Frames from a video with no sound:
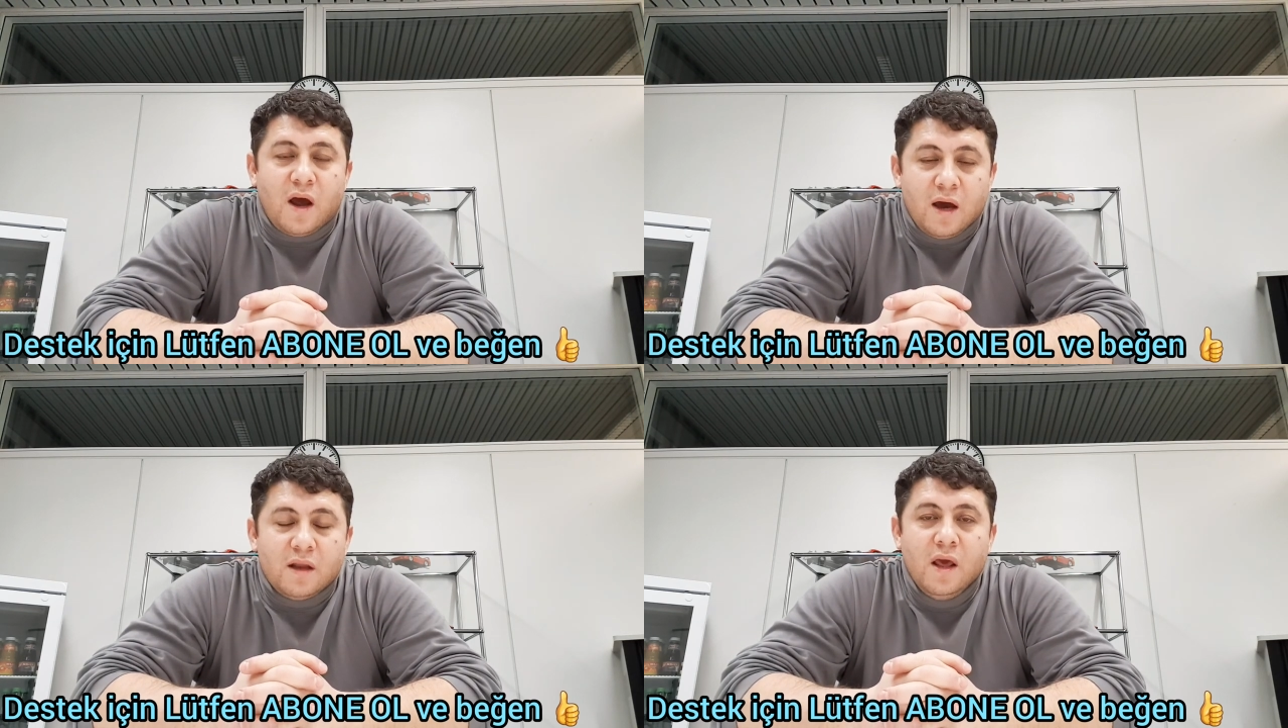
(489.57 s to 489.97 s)

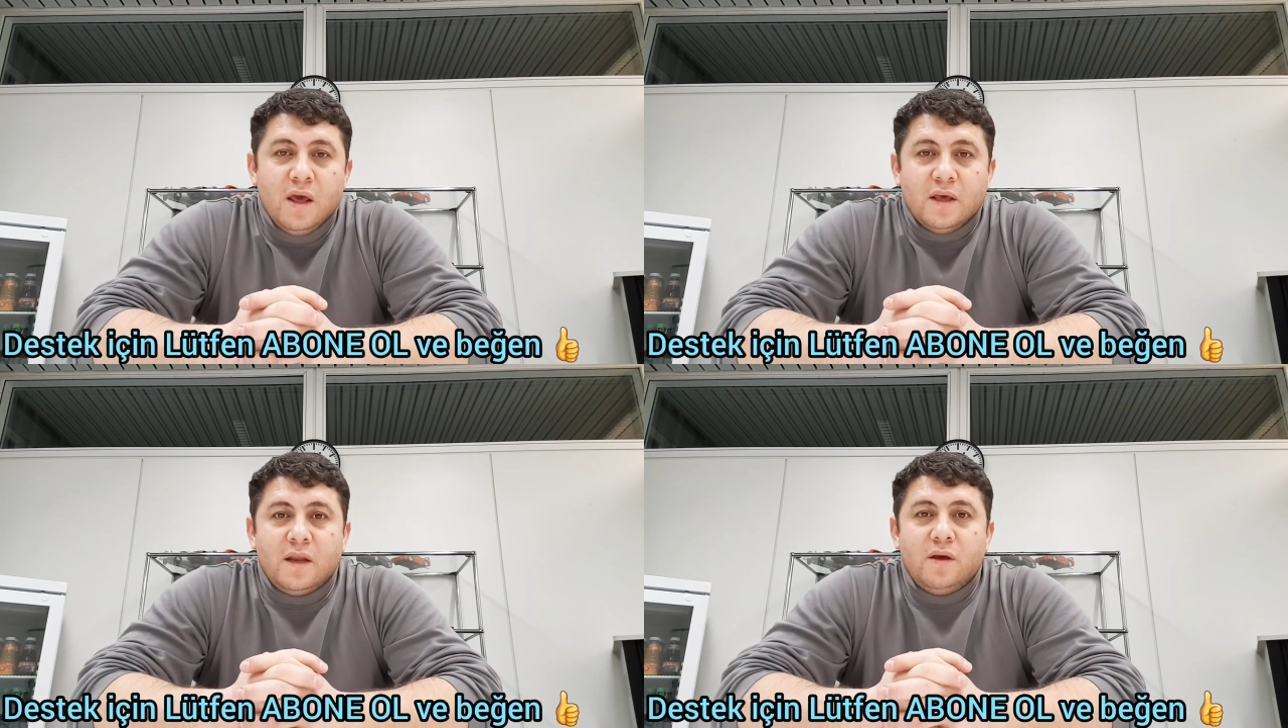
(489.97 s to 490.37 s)
Akl
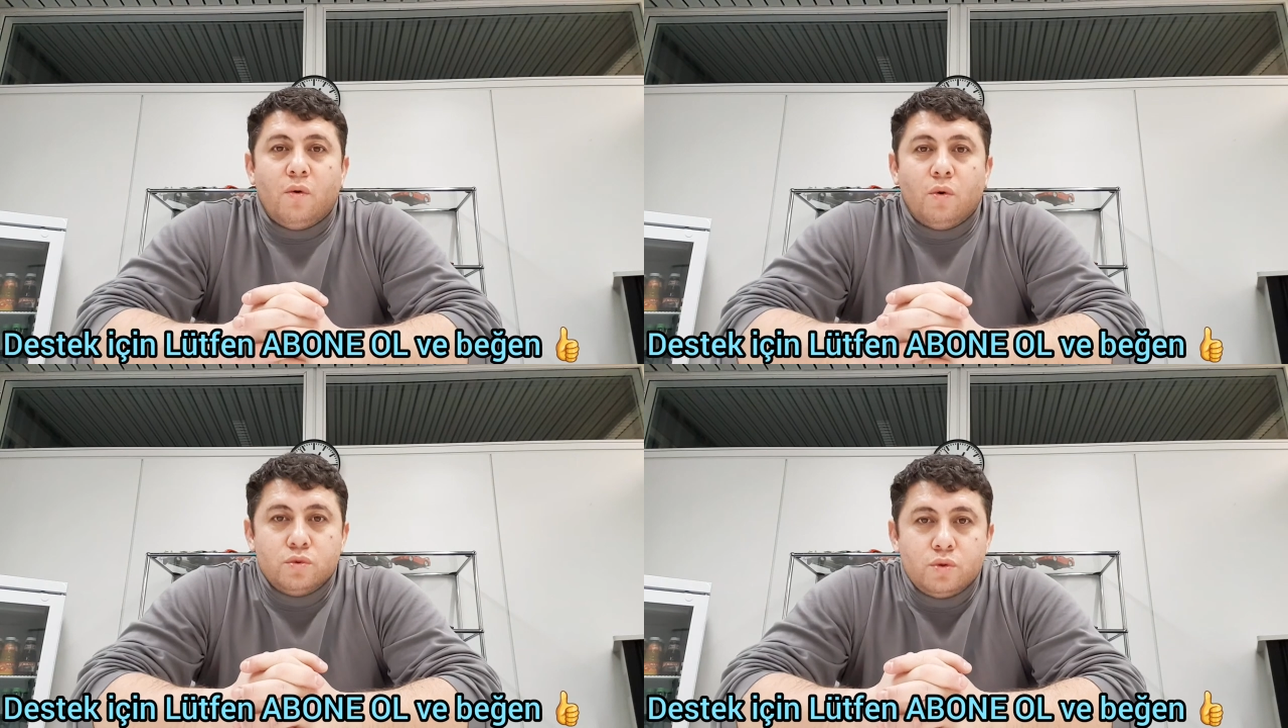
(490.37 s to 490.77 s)
yani
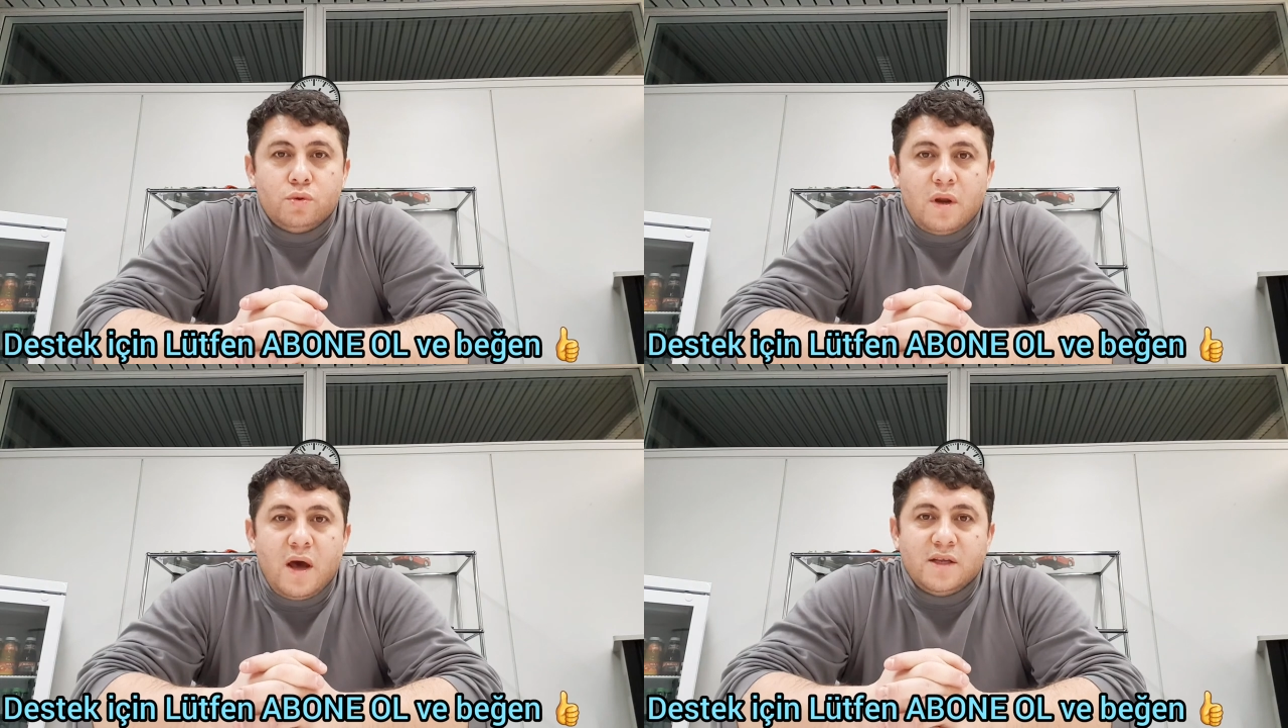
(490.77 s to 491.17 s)

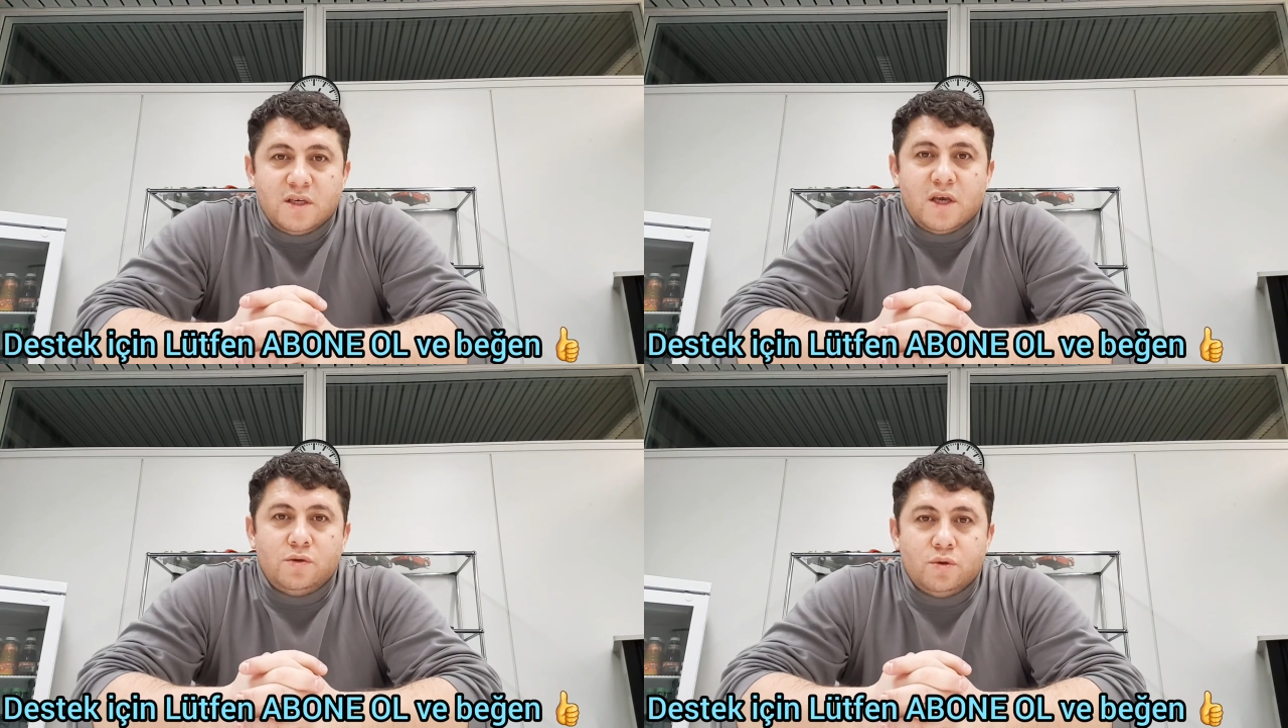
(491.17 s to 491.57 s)
oturduğun ağacı
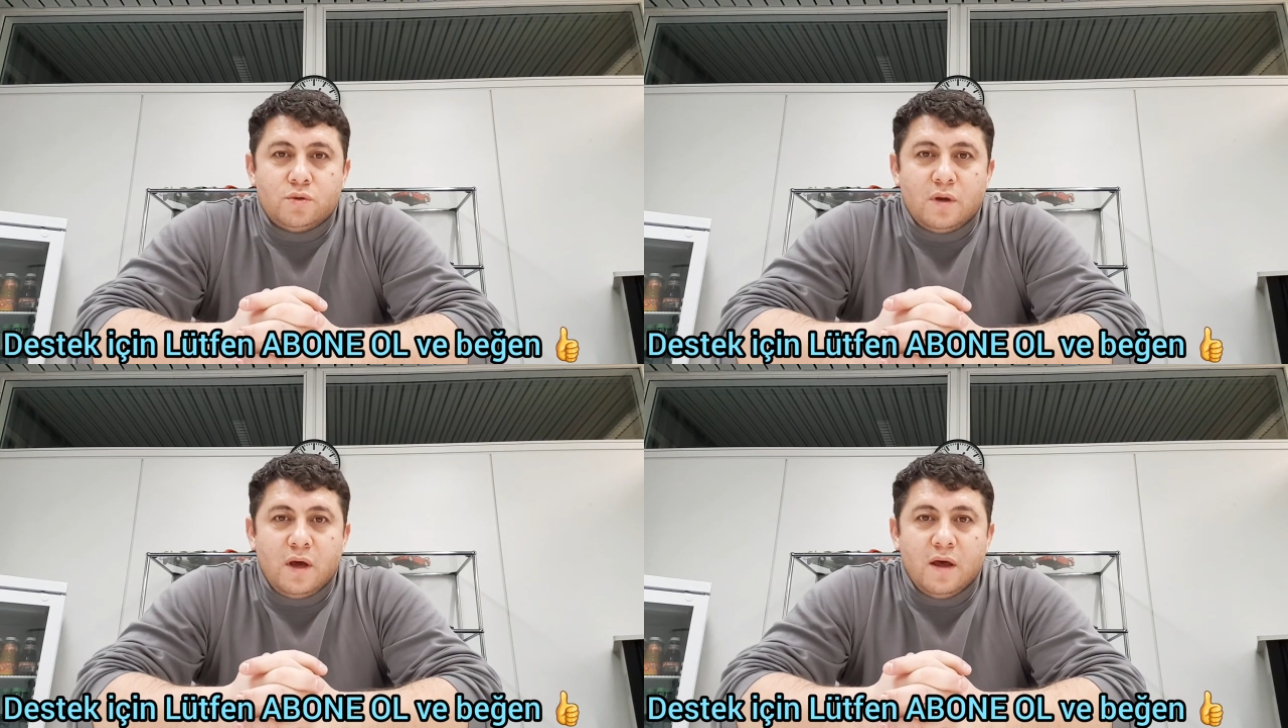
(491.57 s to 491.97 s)

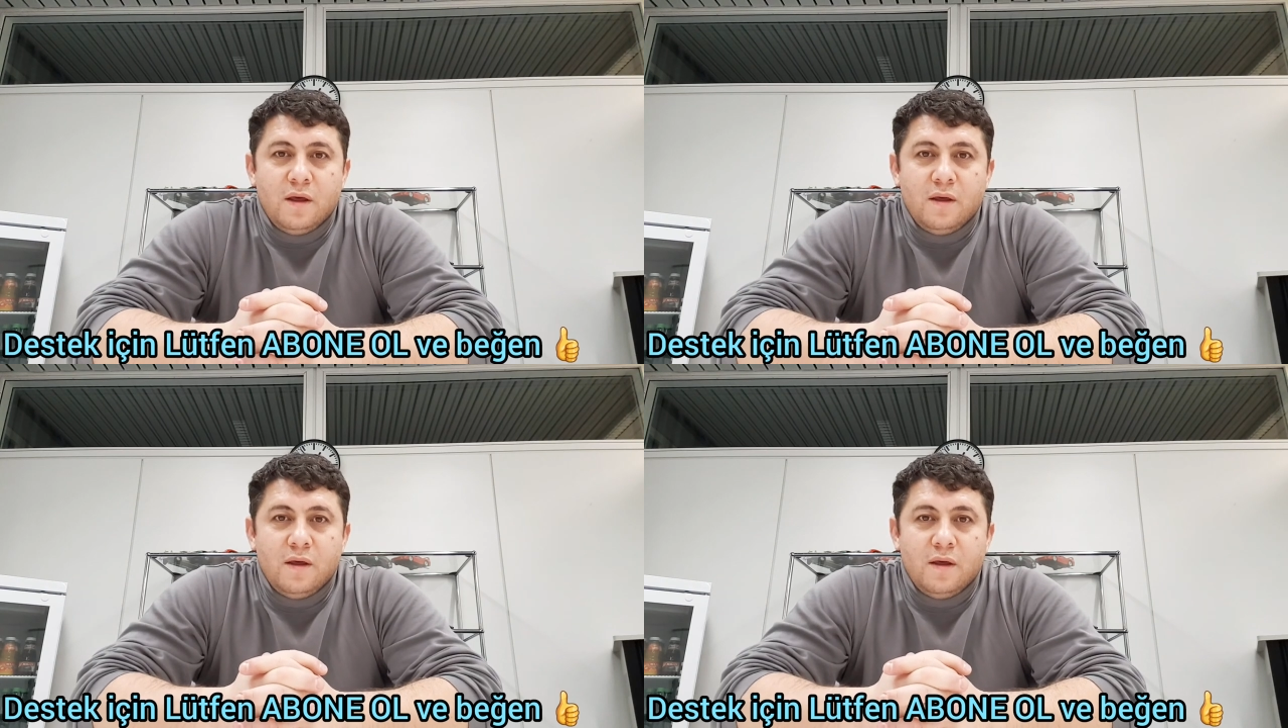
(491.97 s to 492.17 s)
kesiyorsun ha.